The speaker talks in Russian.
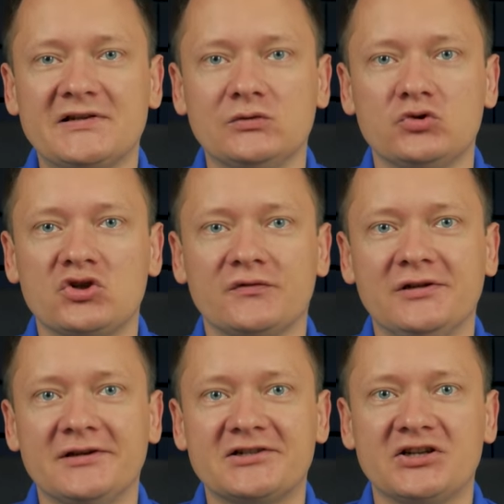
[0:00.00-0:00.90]
случаев
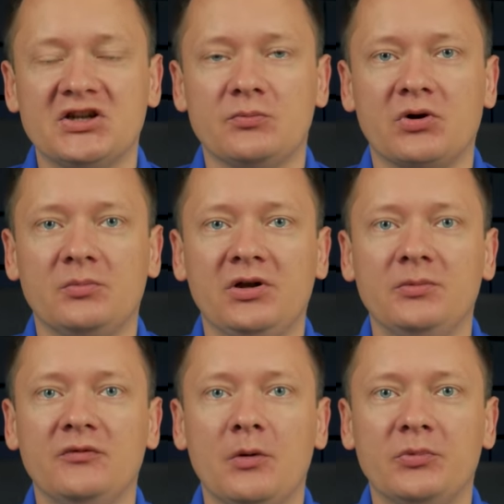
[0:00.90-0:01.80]
для решения
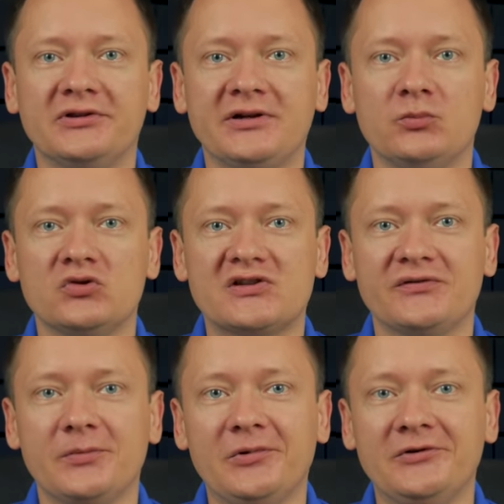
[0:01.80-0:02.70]
проблемы вам потребуется
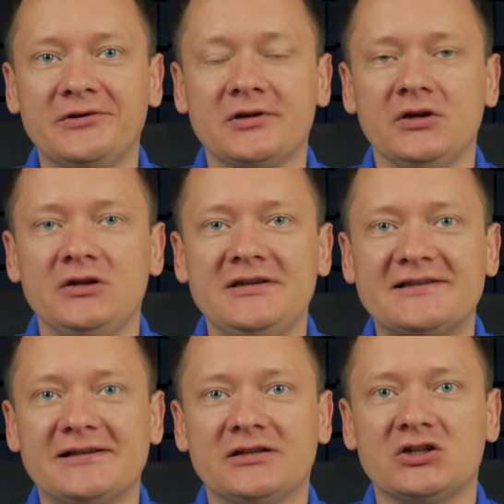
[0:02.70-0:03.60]
выполнить
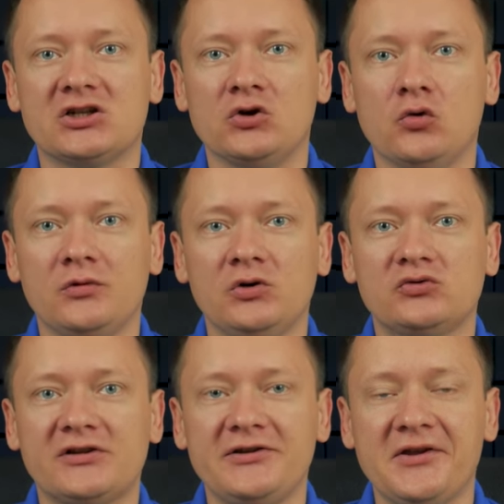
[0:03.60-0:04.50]
несколько шагов для
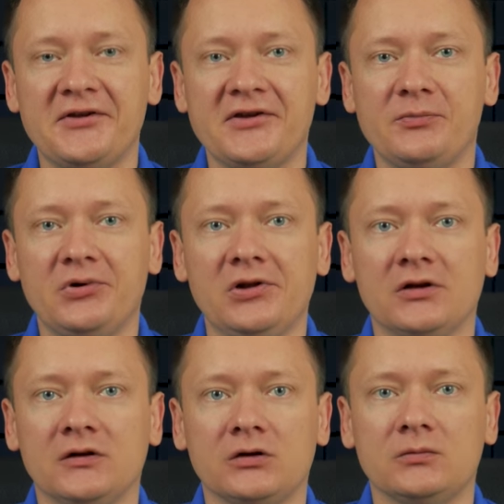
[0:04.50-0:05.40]
устранения
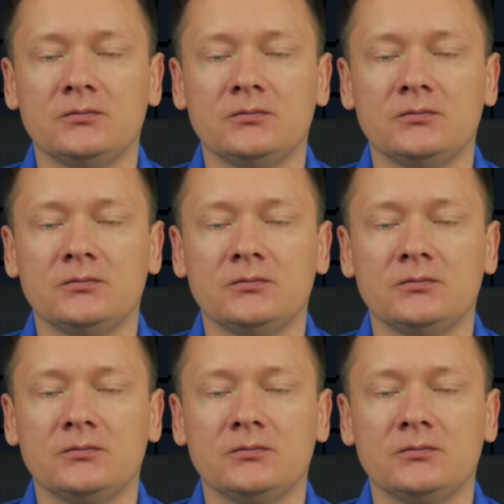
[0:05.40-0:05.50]
неполадок.